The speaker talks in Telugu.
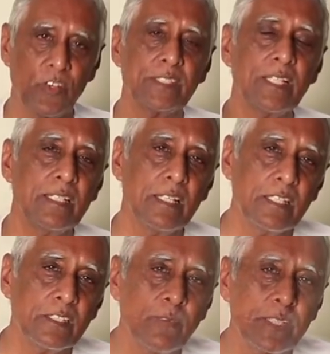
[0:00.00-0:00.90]
యోగ సాధన
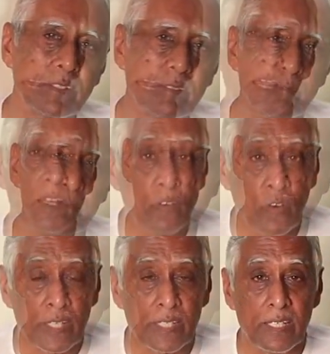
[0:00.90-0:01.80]
ఇస్ బెస్ట్
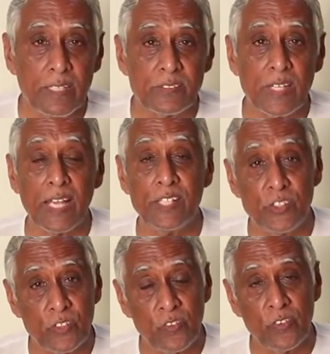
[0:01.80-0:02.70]
ఇంకొకటి
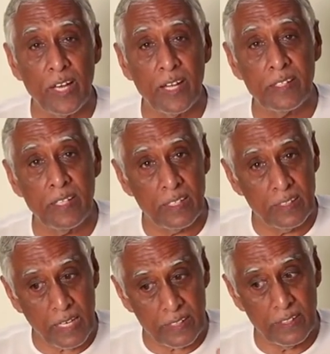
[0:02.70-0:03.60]
సైన్స్ కూడా అర్థం
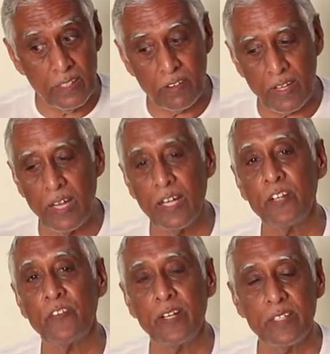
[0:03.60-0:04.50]
అర్థం
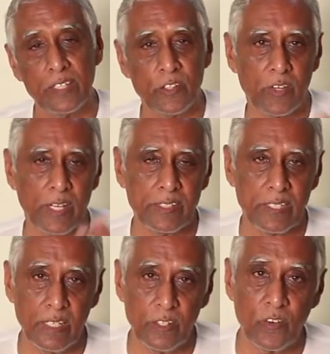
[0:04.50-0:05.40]
కానటువంటిదే యోగా
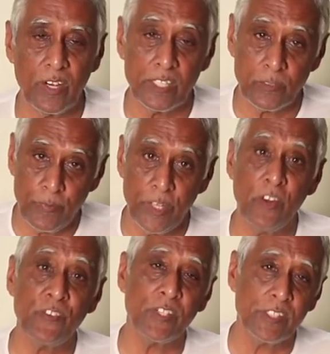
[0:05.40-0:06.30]
అందుకే యోగా ఇస్
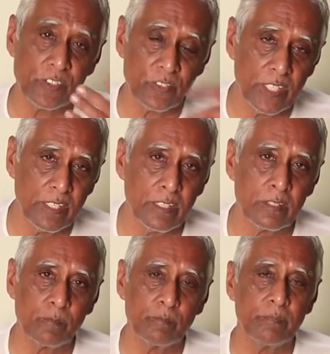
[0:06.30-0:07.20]
బియాండ్ సైన్స్ కూడా
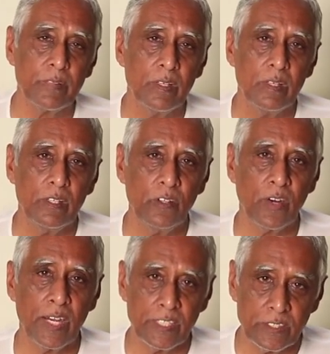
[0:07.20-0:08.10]
అన్నారు
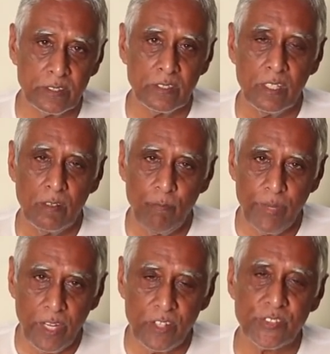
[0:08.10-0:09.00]
యోగా ఇస్
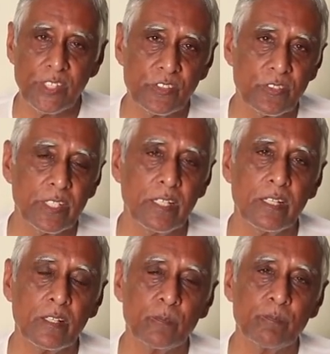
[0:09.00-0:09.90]
బియాండ్ సైన్స్ కూడా
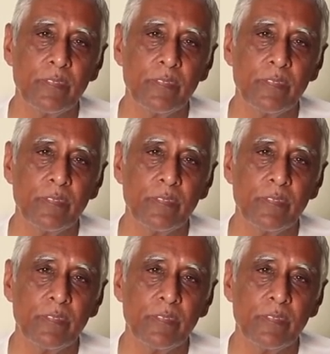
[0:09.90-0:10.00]
అన్నారు